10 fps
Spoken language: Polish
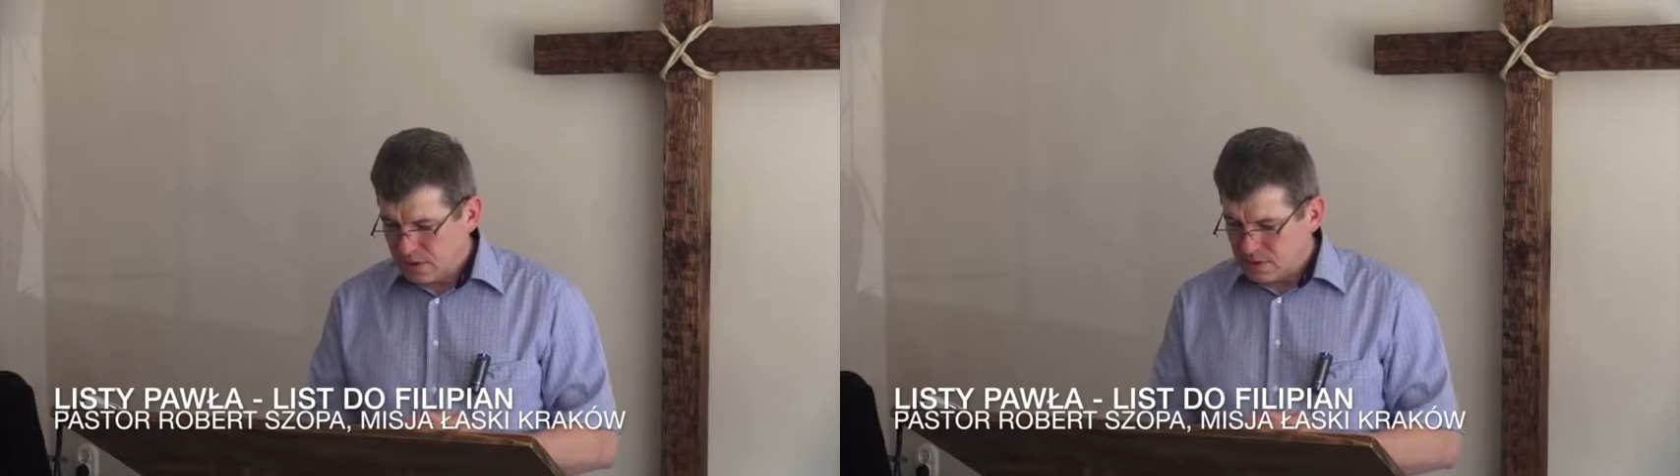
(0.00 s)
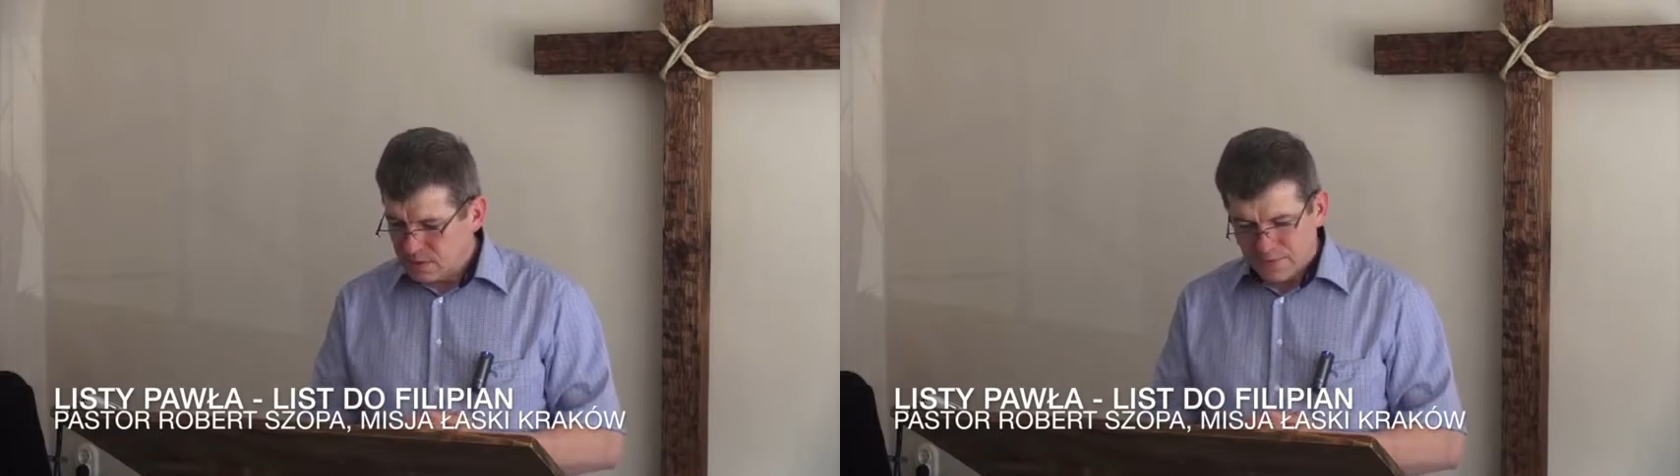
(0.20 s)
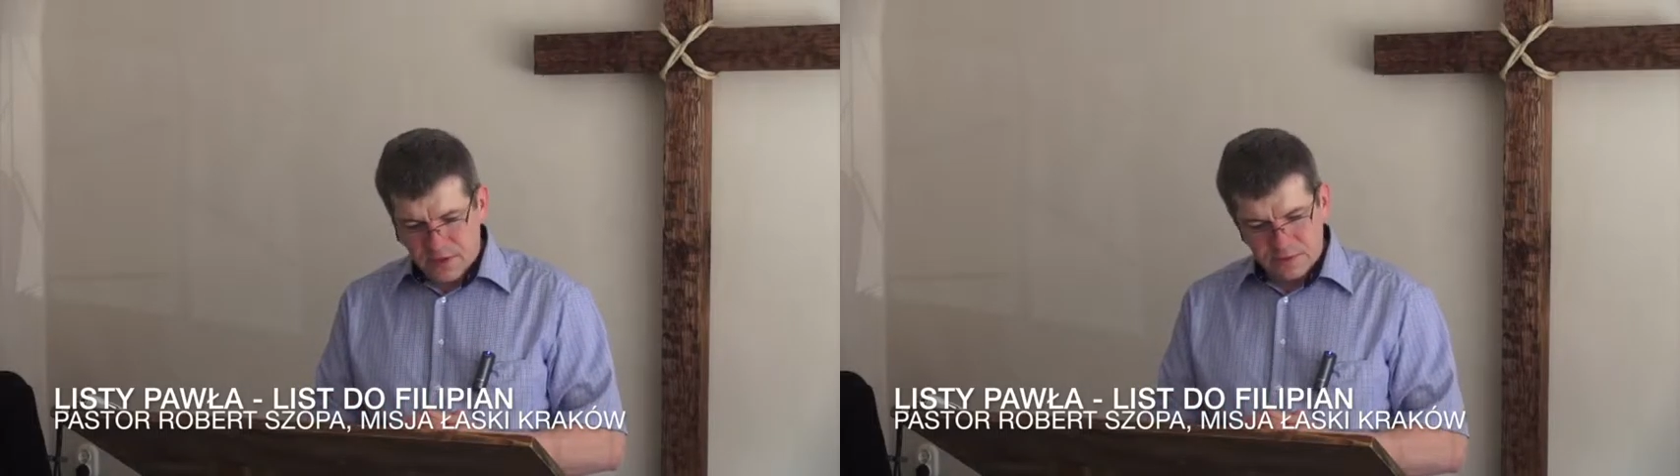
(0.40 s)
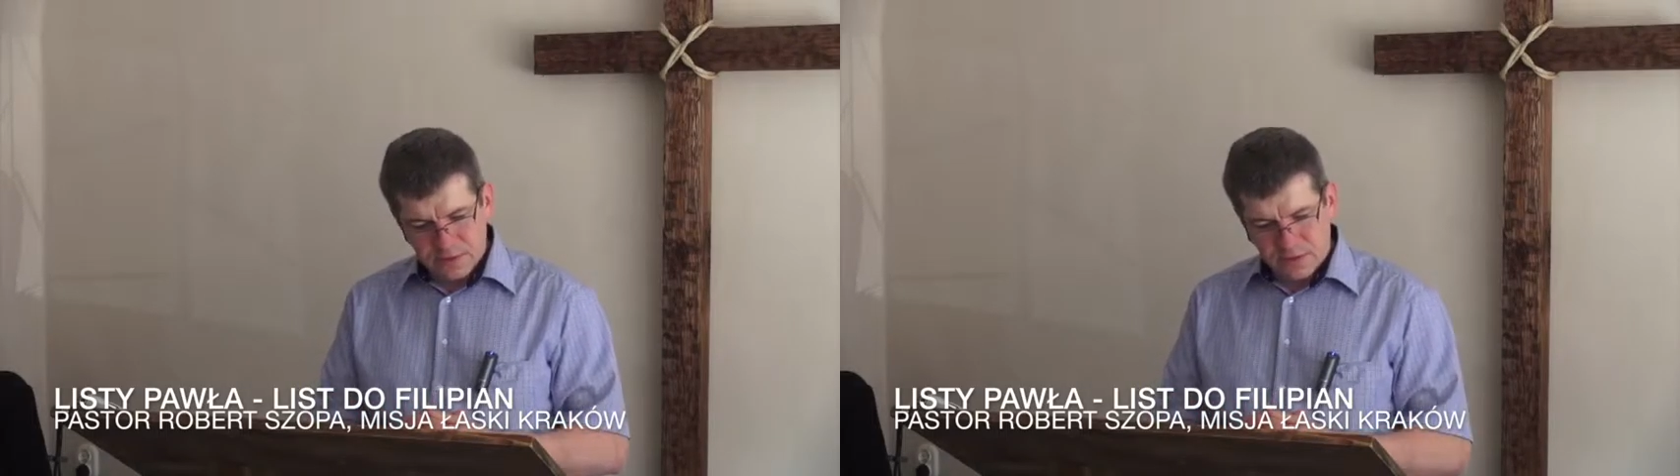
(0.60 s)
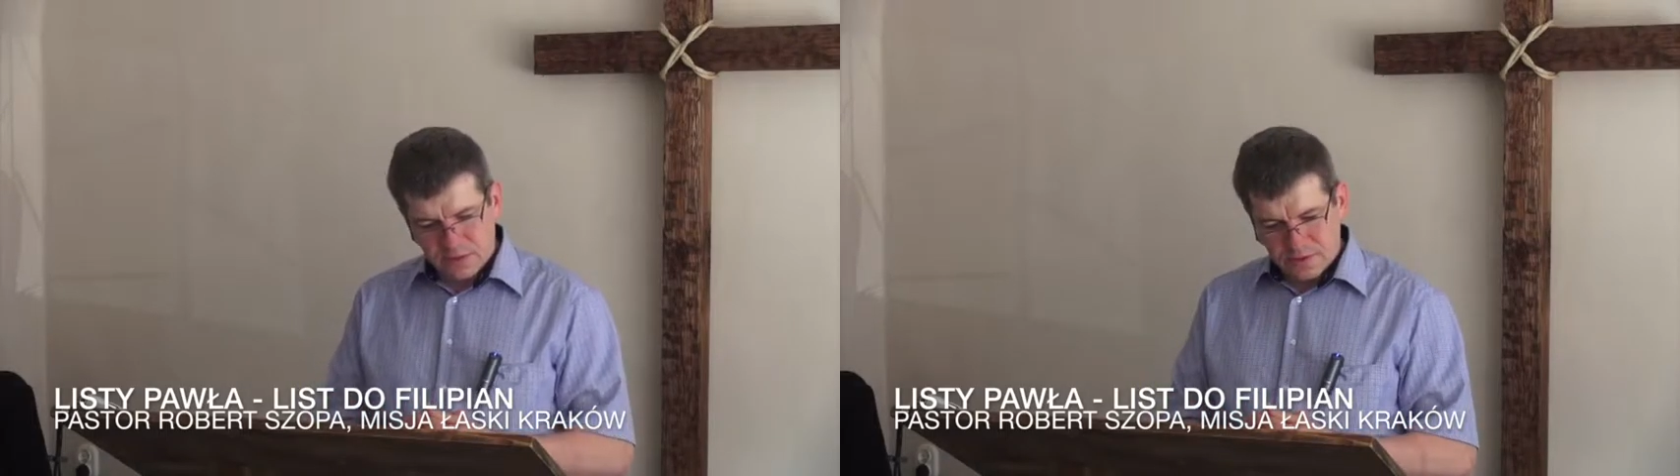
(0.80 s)
i następny
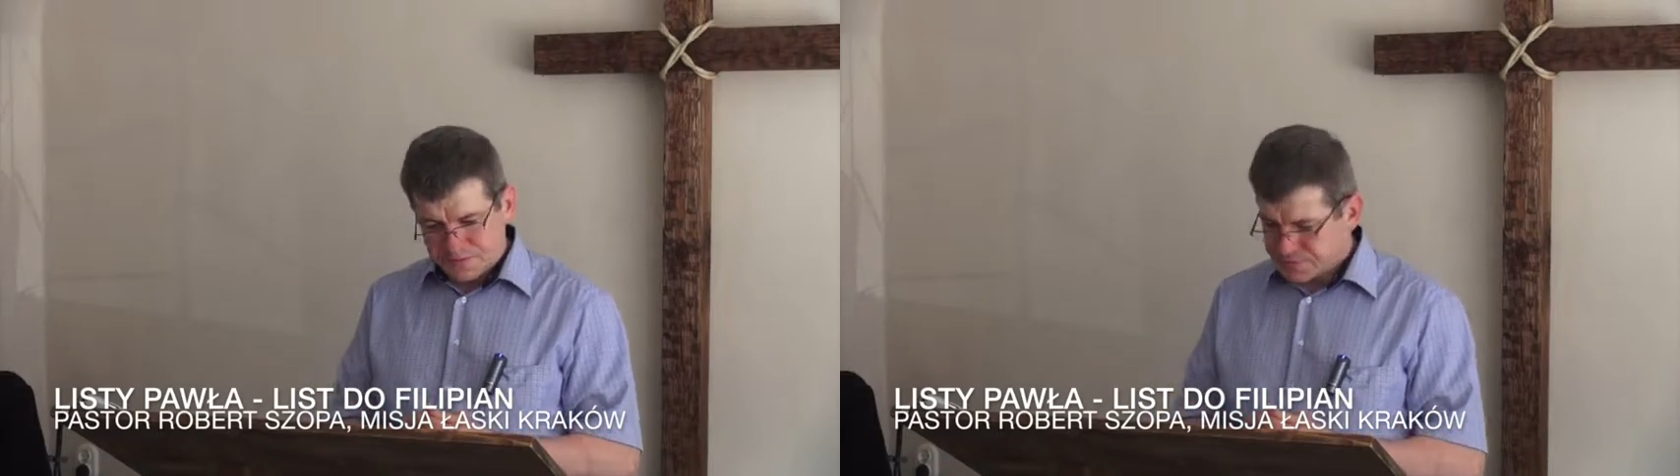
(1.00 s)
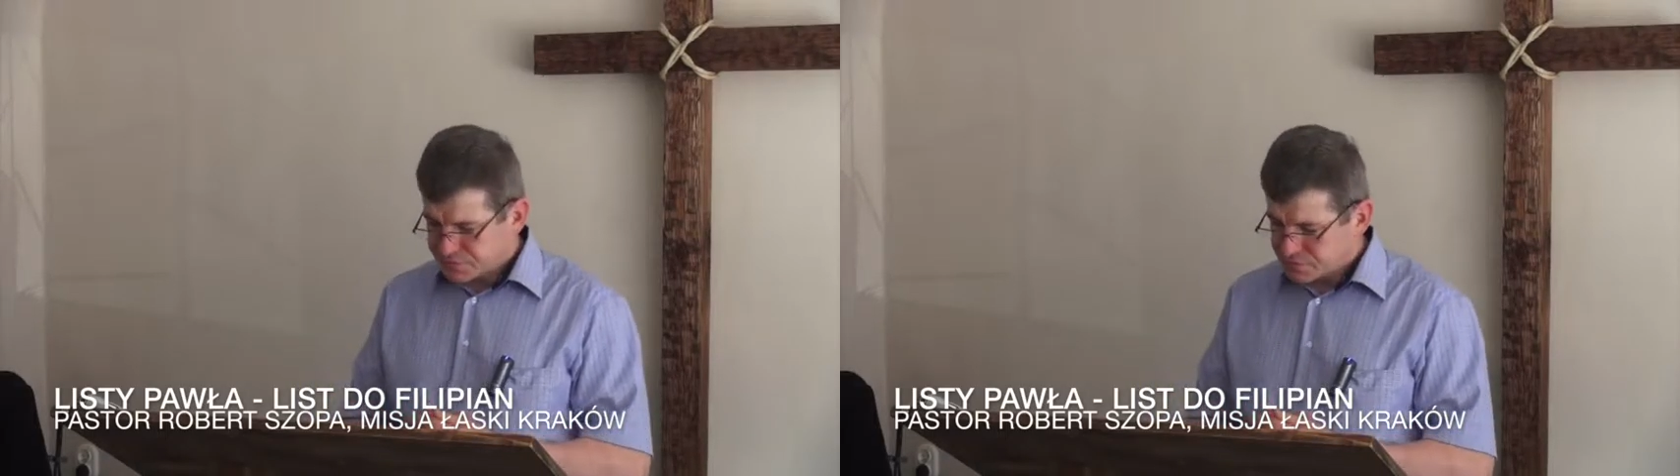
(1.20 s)
fragment to